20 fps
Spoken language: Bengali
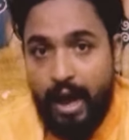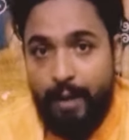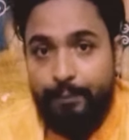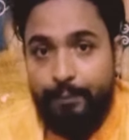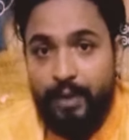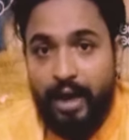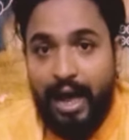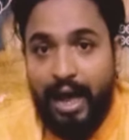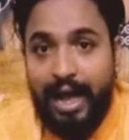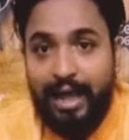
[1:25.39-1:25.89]

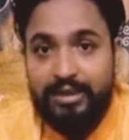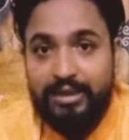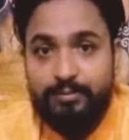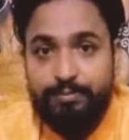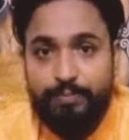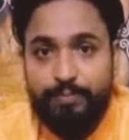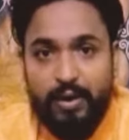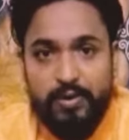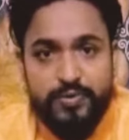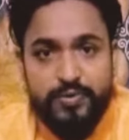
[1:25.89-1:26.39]
আপনার হাত
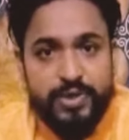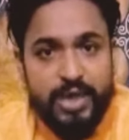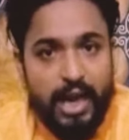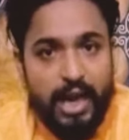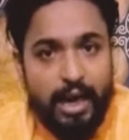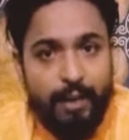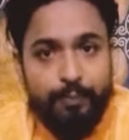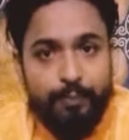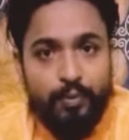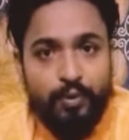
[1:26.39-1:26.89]
পাও
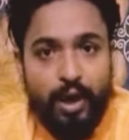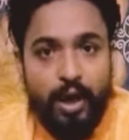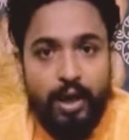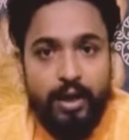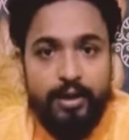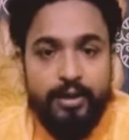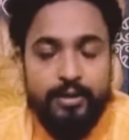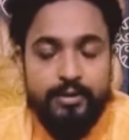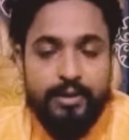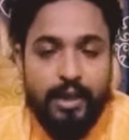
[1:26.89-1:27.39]
জ্বালা পোড়া
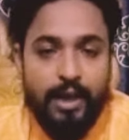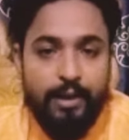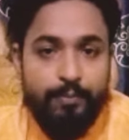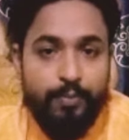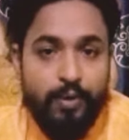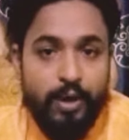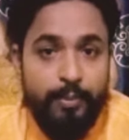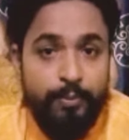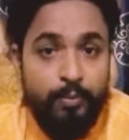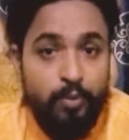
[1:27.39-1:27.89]

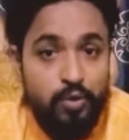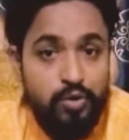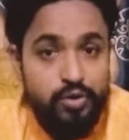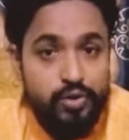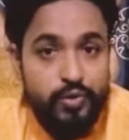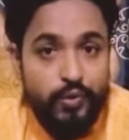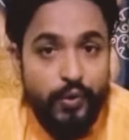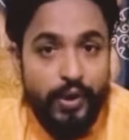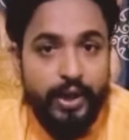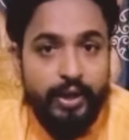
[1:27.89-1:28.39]
তারপরে মুড
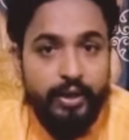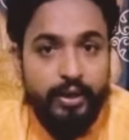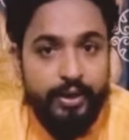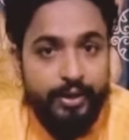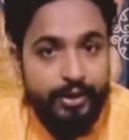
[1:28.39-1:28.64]
সুইং